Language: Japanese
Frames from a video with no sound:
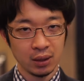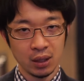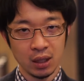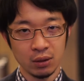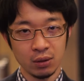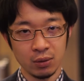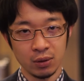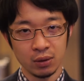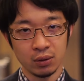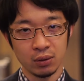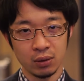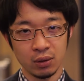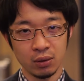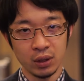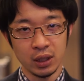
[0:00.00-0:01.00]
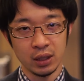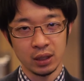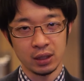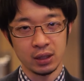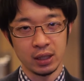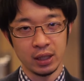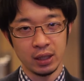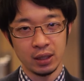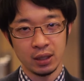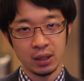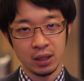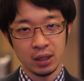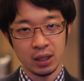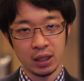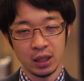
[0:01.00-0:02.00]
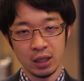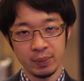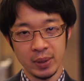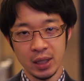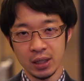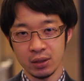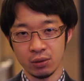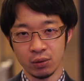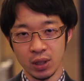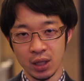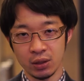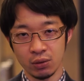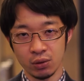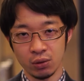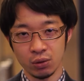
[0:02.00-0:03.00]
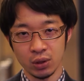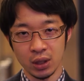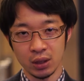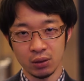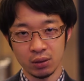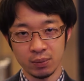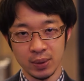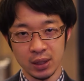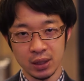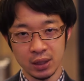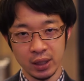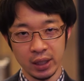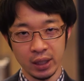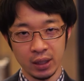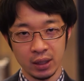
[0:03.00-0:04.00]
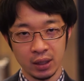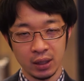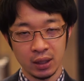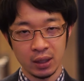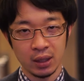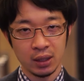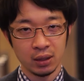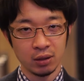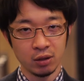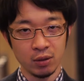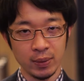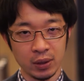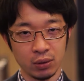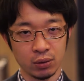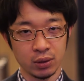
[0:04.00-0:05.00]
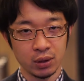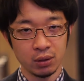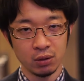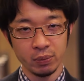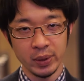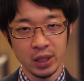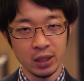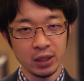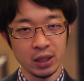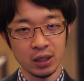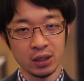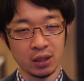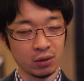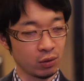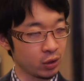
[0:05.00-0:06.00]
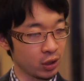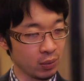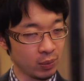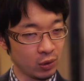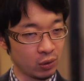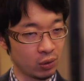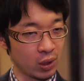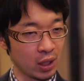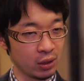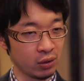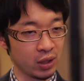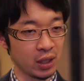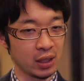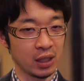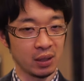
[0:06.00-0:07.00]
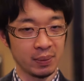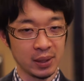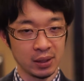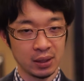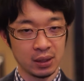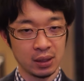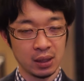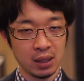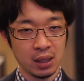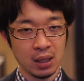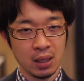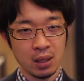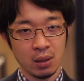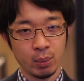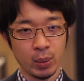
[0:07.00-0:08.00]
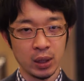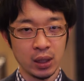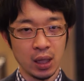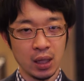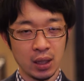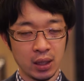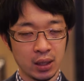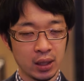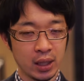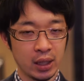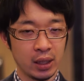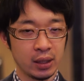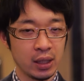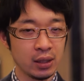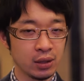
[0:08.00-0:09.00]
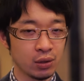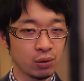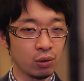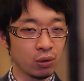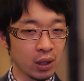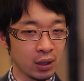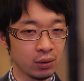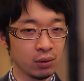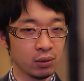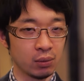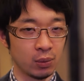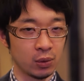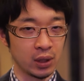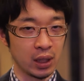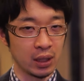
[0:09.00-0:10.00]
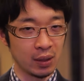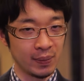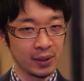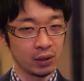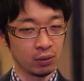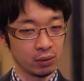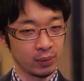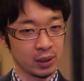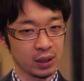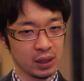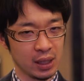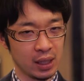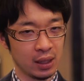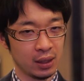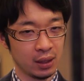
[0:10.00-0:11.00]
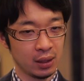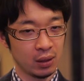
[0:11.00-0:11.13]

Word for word: あと当店ですね、えー、メガネのお買い取りを行っておりまして、例えば度付きのメガネだったとしてもお買い取りができます。また、えー、レンズ交換というのも承っておりまして、